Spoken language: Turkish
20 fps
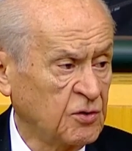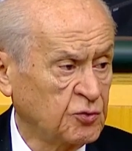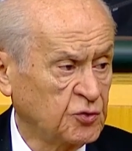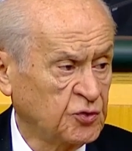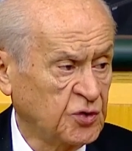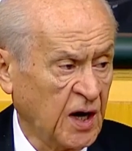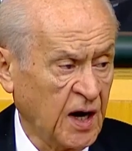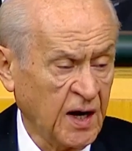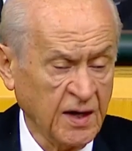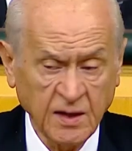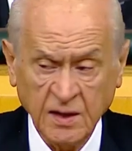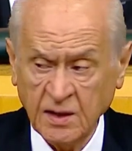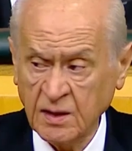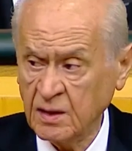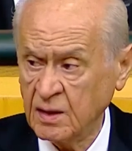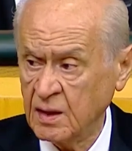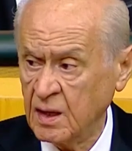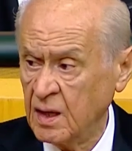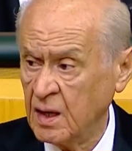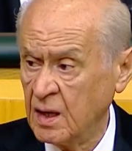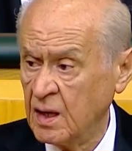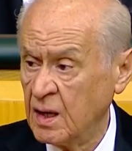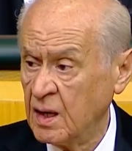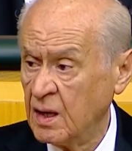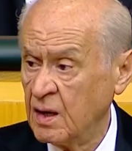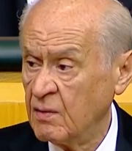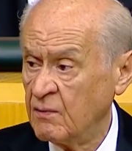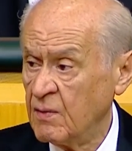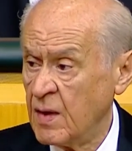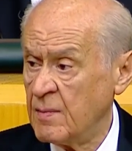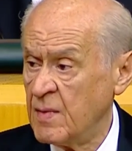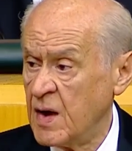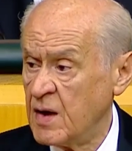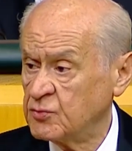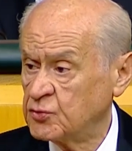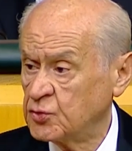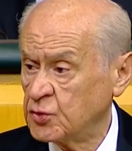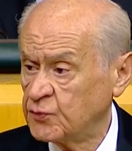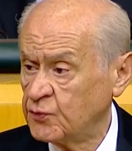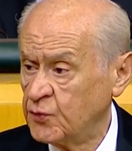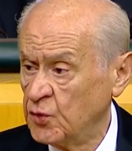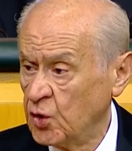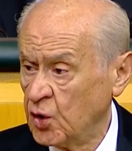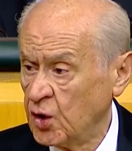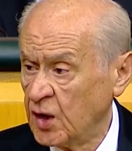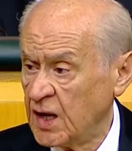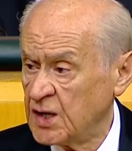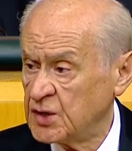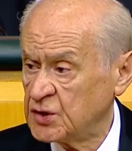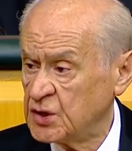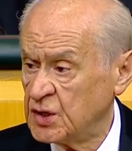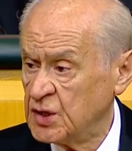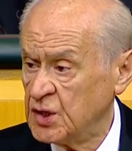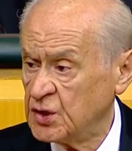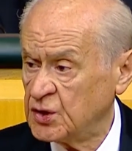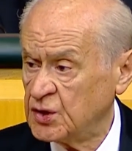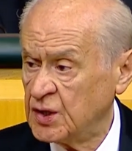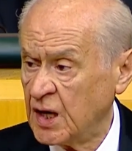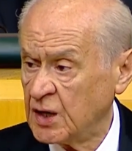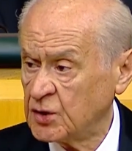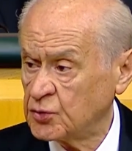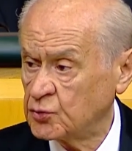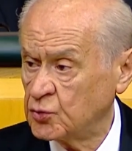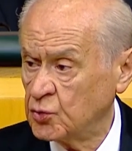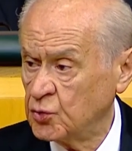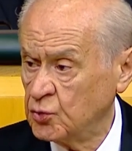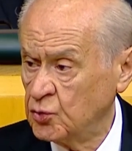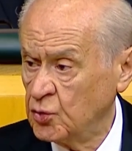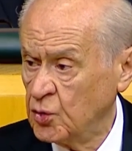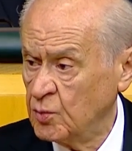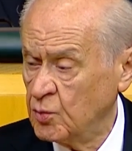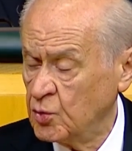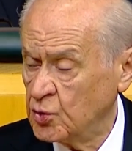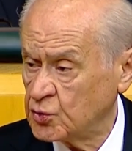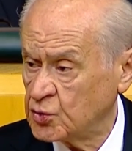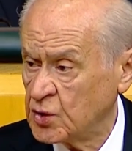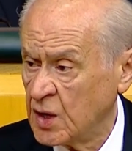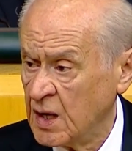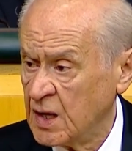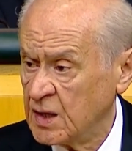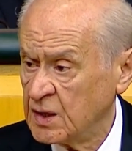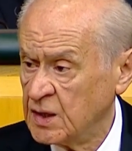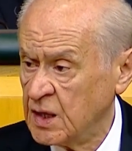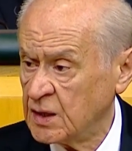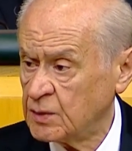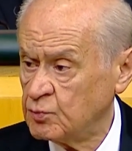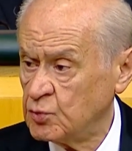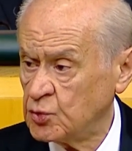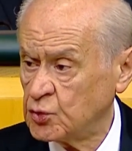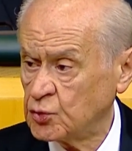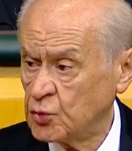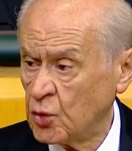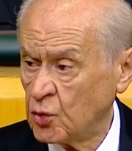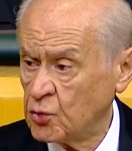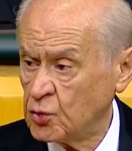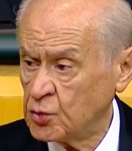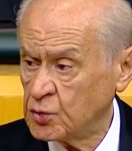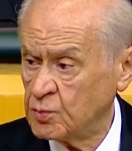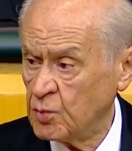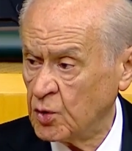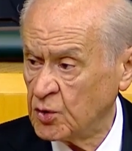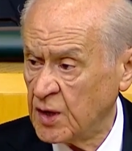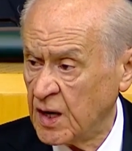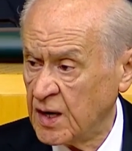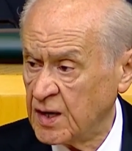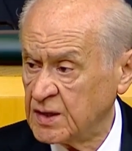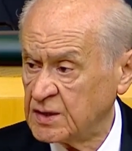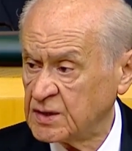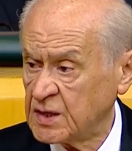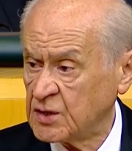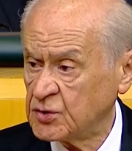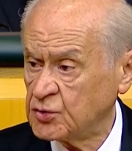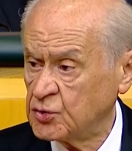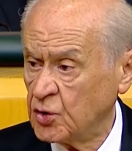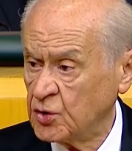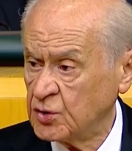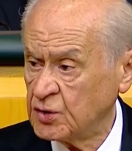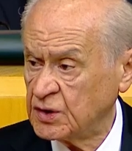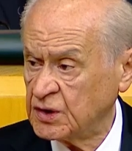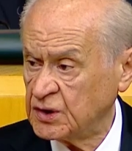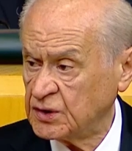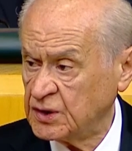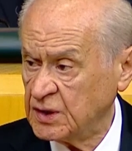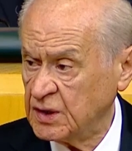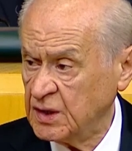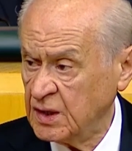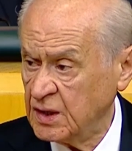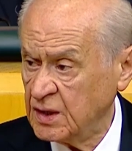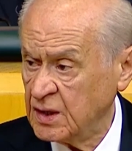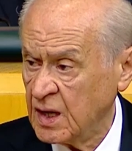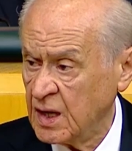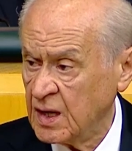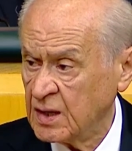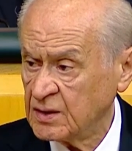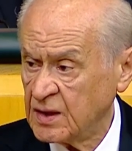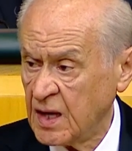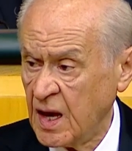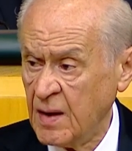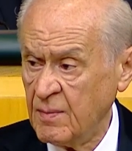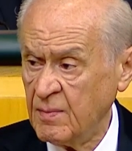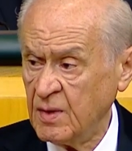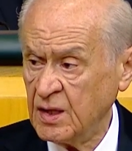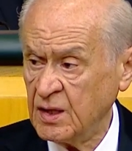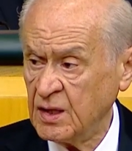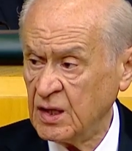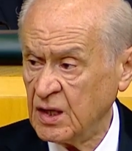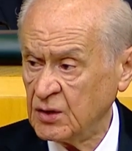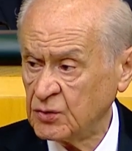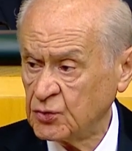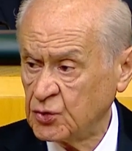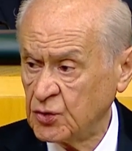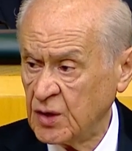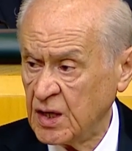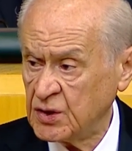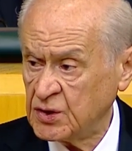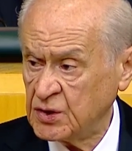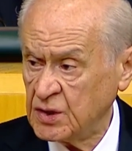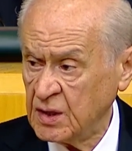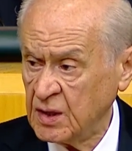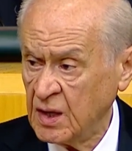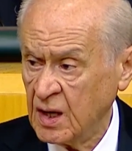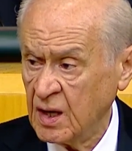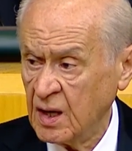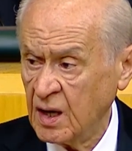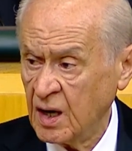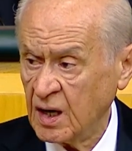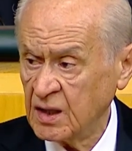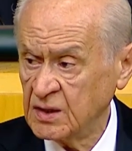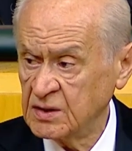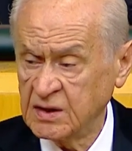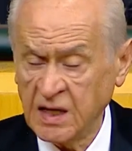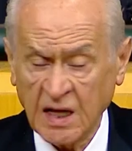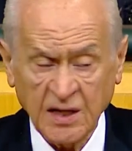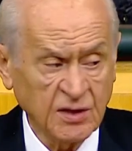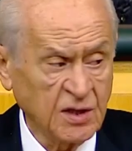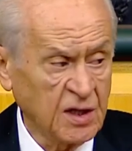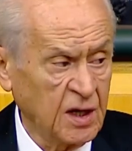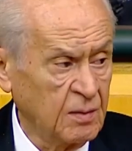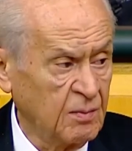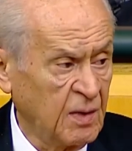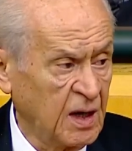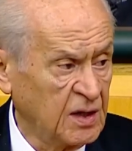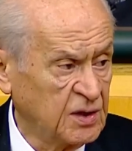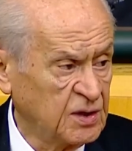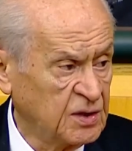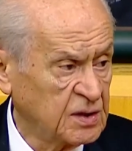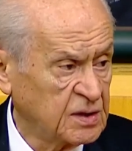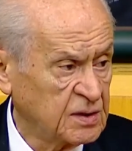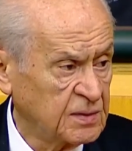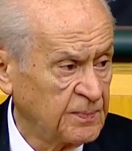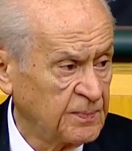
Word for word: uçağının ve mevcut filolar için ihtiyaç duyduğumuz 79 modernizasyon kitinin temin süreci hızlandırılmalıdır.